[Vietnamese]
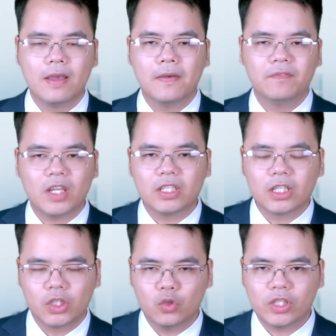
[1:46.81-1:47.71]
Viện Nghiên
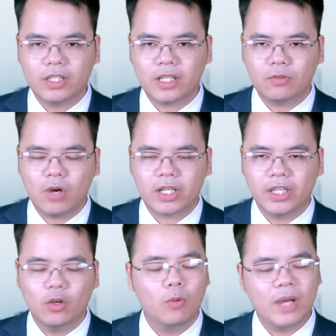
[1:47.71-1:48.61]
cứu Chiến tranh Hoa
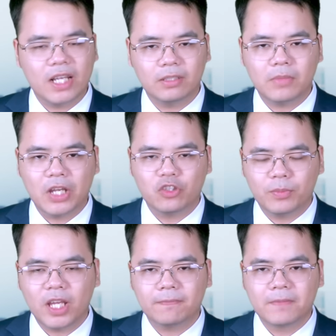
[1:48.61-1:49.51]
Kỳ hôm hai tháng bảy cho
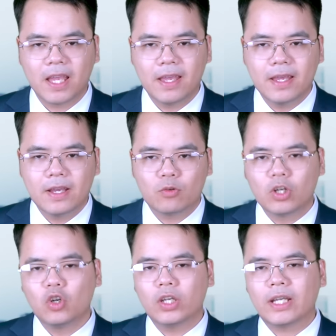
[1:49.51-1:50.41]
biết,
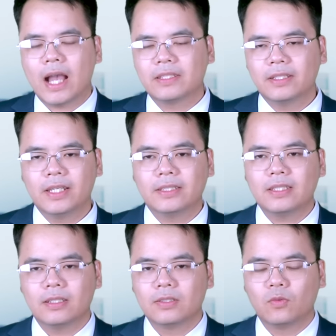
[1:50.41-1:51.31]
quân đội Nga dự định sẽ
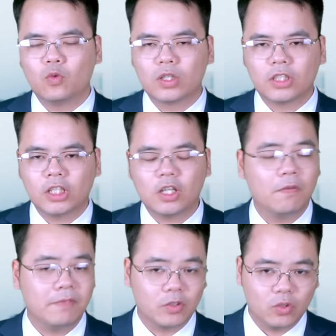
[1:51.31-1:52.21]
sử dụng cuộc tấn
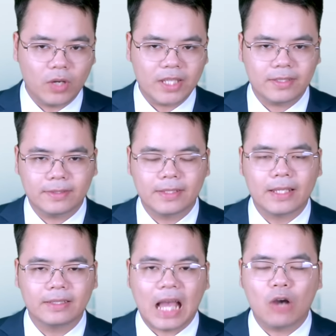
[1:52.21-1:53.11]
công vào Torez để
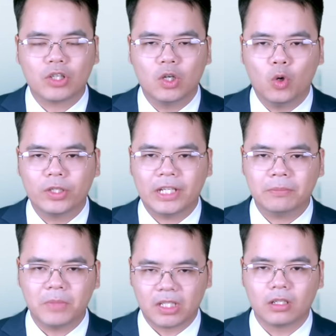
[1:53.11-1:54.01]
tạo cơ hội
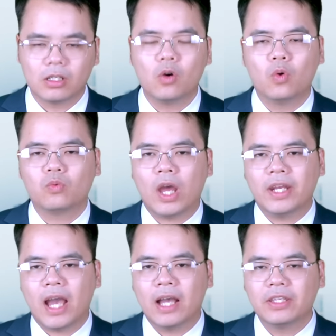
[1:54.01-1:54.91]
đánh bật lực lượng
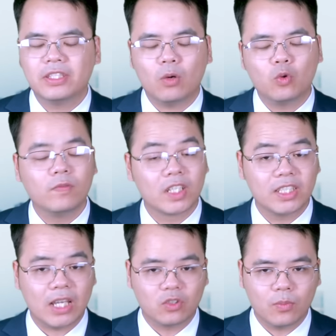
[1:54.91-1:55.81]
Ukraine trong khu vực
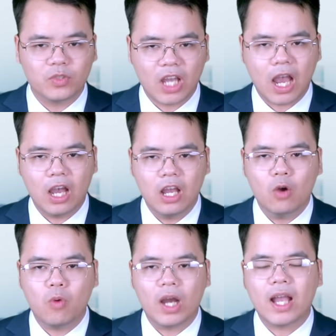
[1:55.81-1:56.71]
Chasiv Yar
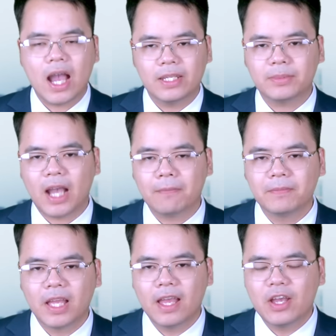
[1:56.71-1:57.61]
hoặc Avdiivka.
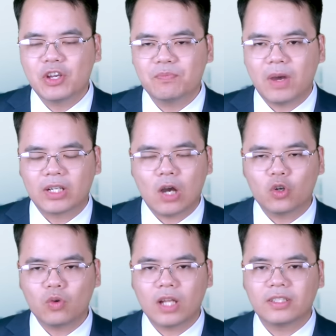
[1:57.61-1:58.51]
Báo cáo
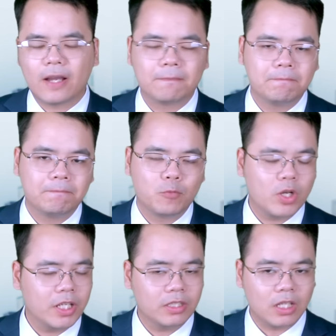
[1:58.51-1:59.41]
có đoạn rằng, quyết
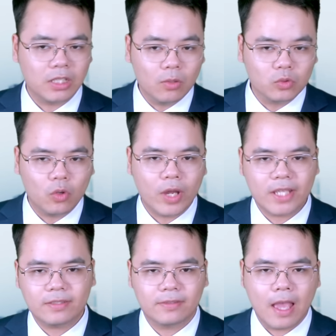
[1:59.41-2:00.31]
định tấn công
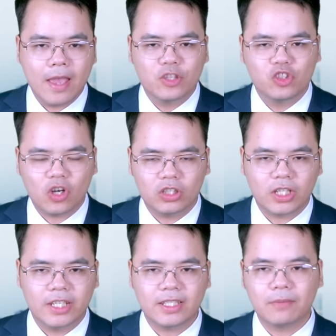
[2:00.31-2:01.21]
Torez cho
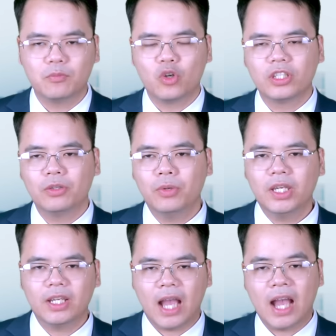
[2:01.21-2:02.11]
thấy rằng Bộ Chỉ huy
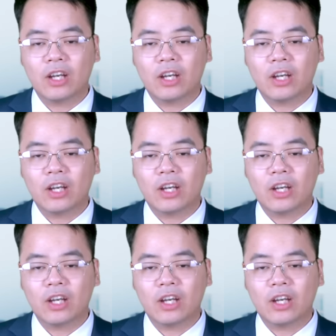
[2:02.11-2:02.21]
Nga